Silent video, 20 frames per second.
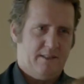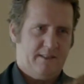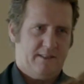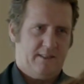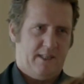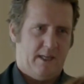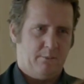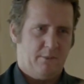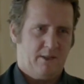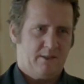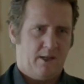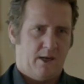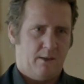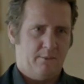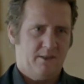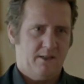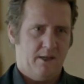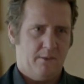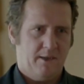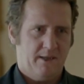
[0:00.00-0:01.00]
Selmet
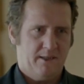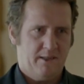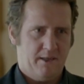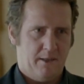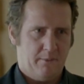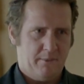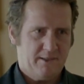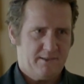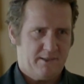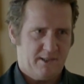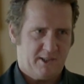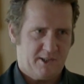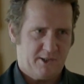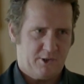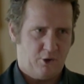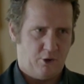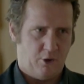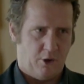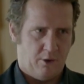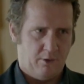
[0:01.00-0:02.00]
abi yemeğini yemezse
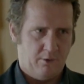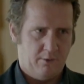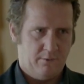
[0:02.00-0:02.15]
kızıyor.